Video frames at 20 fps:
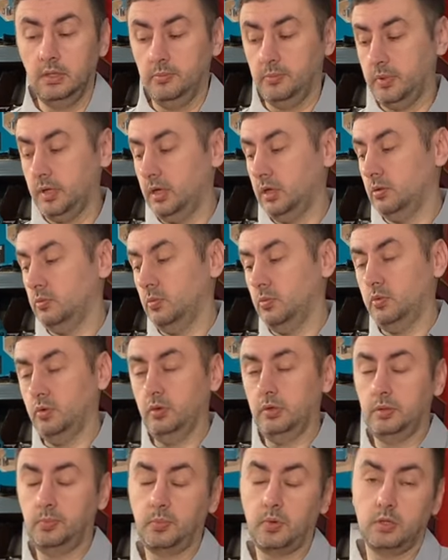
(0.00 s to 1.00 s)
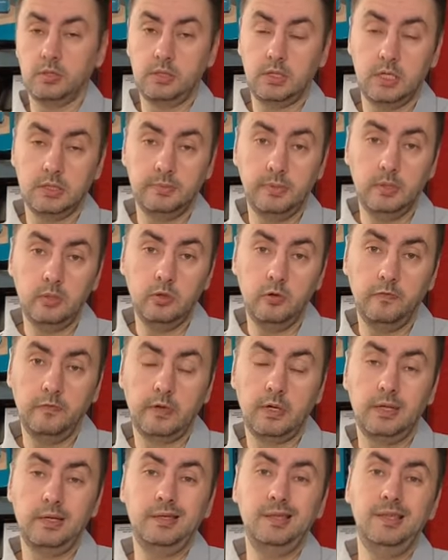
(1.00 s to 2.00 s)
Поэтому будет просто
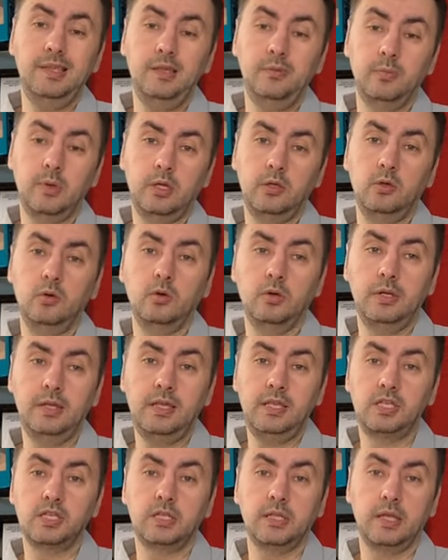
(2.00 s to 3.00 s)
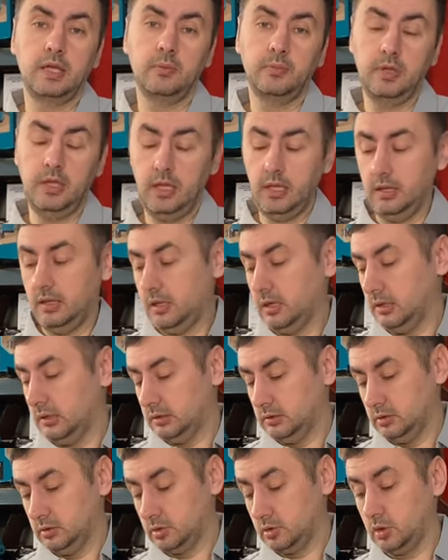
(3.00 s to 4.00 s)
распаковка и мое личное
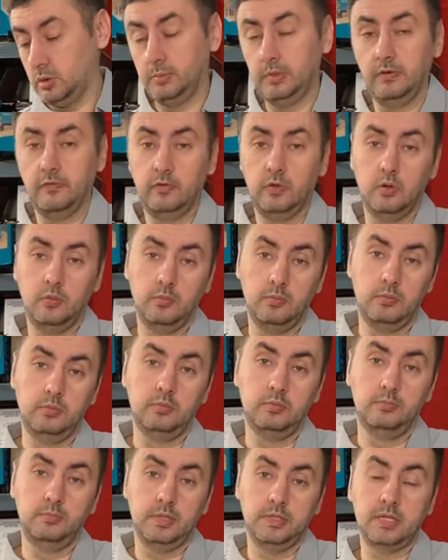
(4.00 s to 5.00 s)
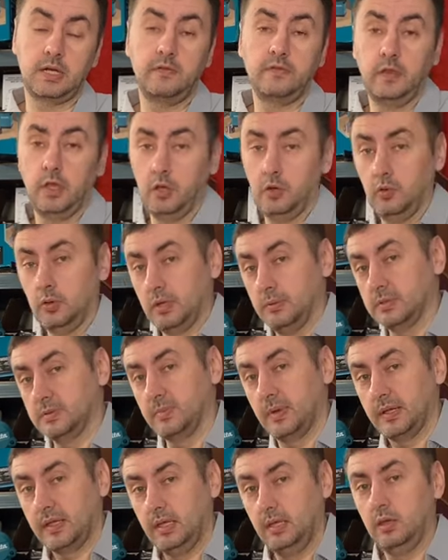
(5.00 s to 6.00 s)
мнение, что мне в нем по сравнению там, с
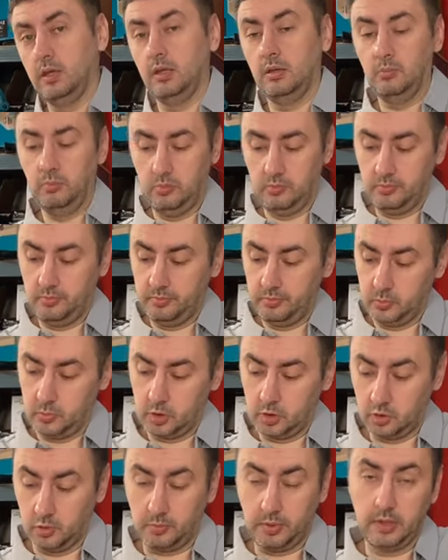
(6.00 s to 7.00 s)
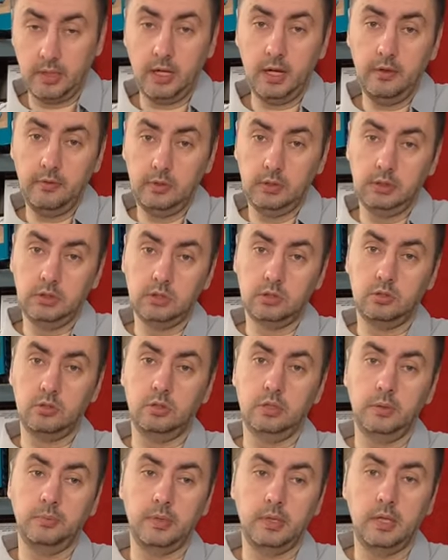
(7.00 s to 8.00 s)
Макитой, что понравилось, что
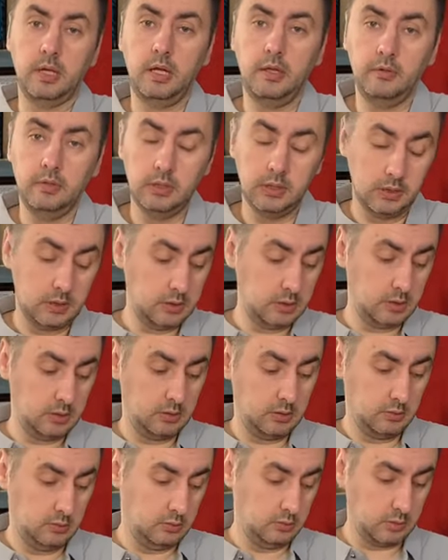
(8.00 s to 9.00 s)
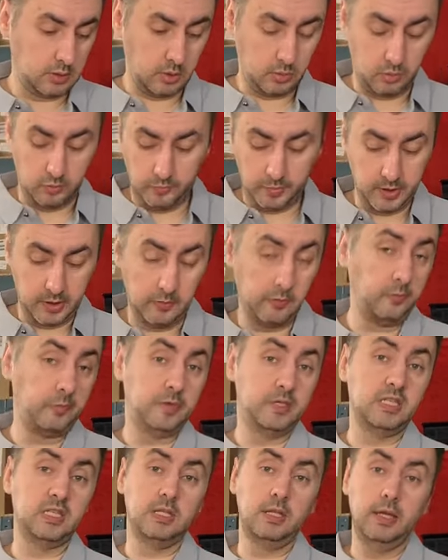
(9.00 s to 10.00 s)
не понравилось, какое первое
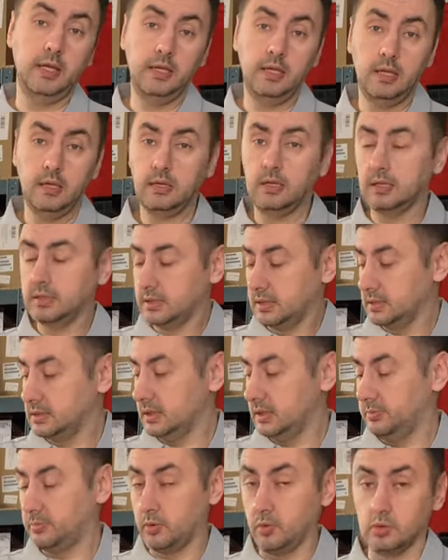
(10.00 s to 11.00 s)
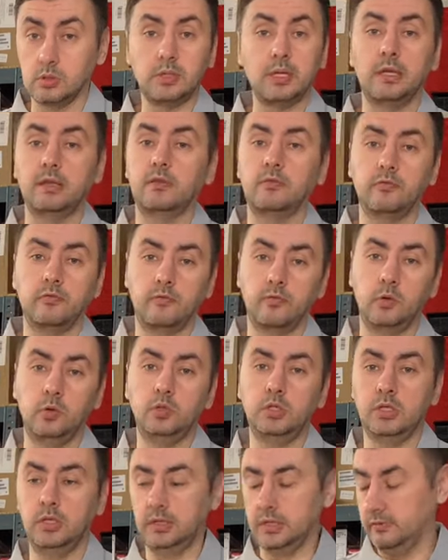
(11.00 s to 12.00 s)
впечатление, так сказать, просто от
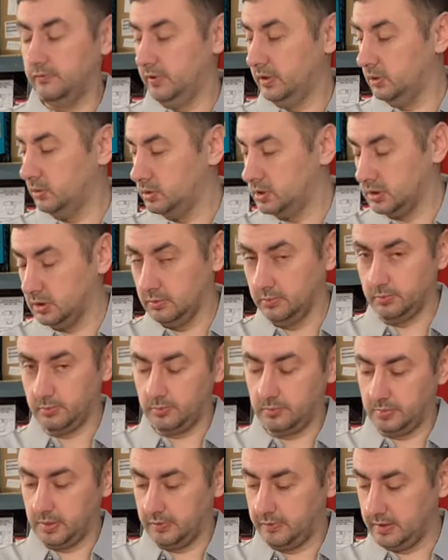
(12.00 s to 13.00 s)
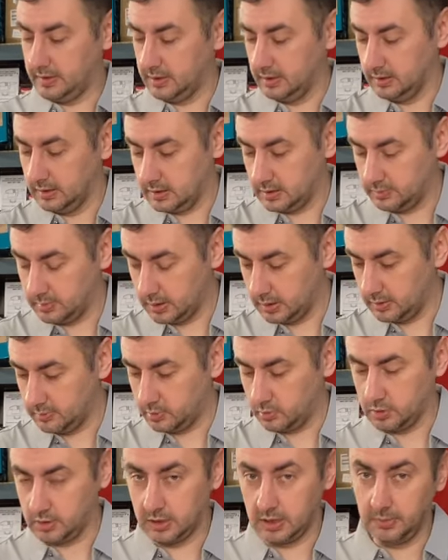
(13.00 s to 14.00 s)
включил, там выключил, повесил на себя и
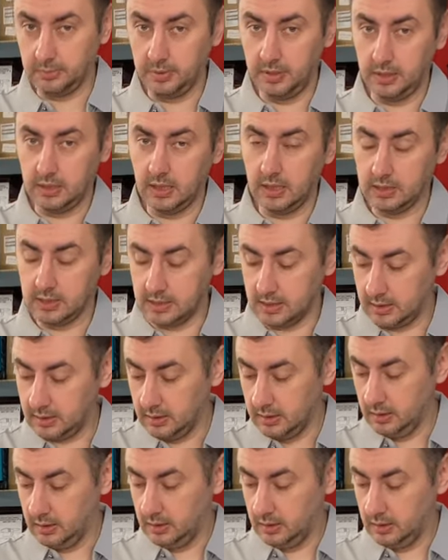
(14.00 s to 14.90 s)
прочая комплектация,